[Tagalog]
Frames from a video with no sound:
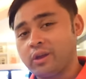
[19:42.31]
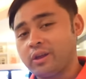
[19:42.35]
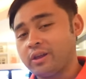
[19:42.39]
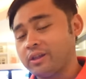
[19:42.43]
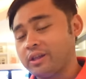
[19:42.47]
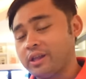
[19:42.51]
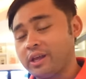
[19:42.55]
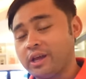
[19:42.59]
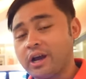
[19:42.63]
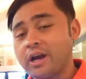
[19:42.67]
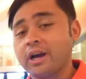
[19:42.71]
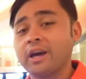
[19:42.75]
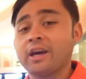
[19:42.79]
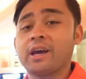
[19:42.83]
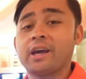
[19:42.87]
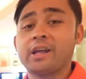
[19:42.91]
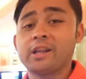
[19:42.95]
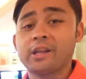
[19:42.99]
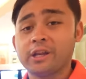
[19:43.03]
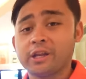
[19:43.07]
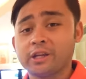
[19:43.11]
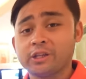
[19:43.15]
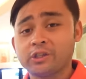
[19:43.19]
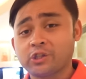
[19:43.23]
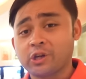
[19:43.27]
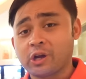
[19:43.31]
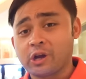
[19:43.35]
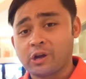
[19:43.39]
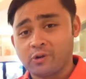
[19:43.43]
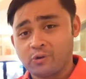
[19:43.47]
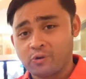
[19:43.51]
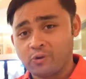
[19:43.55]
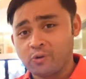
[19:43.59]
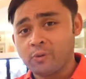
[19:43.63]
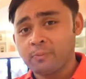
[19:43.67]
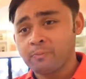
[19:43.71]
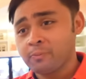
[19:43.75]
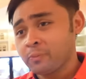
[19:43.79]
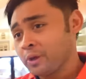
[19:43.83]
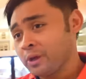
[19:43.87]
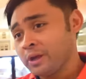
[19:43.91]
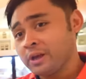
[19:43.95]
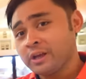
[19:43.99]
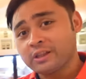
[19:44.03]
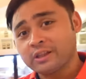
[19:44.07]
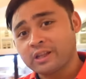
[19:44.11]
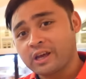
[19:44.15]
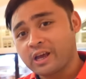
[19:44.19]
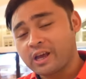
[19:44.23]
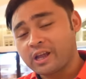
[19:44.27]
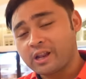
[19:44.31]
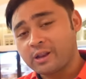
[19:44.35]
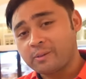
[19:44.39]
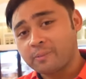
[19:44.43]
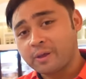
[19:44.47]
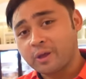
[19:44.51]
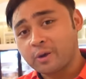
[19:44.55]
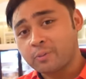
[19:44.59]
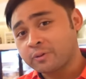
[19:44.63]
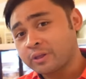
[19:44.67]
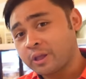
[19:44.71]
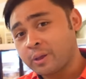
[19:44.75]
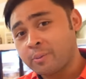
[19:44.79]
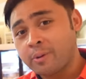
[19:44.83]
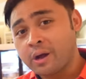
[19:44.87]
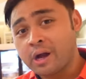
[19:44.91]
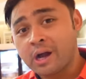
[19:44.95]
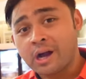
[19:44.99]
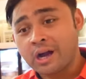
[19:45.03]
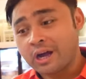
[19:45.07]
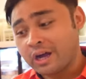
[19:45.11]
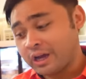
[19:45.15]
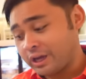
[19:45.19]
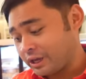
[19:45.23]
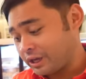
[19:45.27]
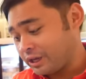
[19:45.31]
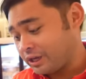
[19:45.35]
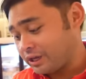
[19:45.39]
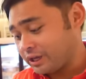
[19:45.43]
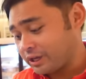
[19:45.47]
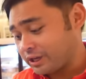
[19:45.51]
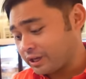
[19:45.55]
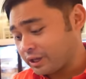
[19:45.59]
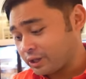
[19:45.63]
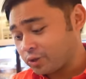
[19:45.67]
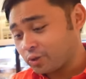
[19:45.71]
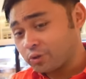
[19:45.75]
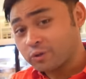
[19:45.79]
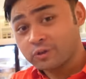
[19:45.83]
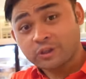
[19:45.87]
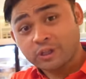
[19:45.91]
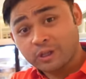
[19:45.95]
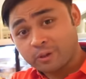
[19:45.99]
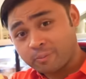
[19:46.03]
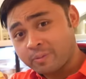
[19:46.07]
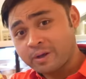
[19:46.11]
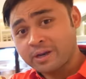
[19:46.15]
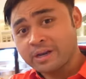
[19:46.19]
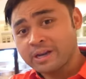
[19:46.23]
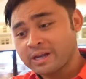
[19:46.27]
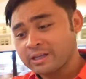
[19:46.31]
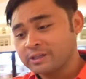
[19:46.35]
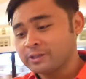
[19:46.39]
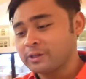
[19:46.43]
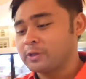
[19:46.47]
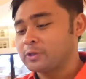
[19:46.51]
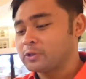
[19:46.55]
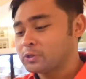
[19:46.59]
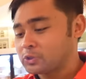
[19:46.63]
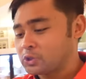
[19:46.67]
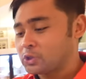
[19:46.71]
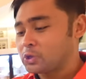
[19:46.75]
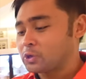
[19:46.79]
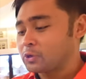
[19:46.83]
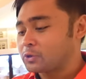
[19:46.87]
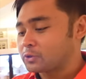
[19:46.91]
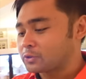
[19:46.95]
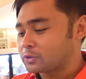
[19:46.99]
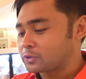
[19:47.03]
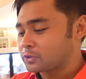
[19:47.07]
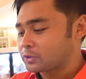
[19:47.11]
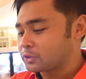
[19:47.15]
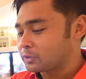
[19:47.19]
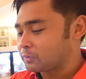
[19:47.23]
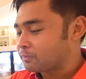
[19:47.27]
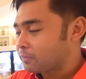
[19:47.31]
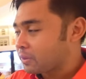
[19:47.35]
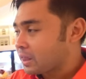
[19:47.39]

Hindi kakayanin ng chunk ko dahil meron pa tayong makakainin. Ito, tikman natin. Cheers!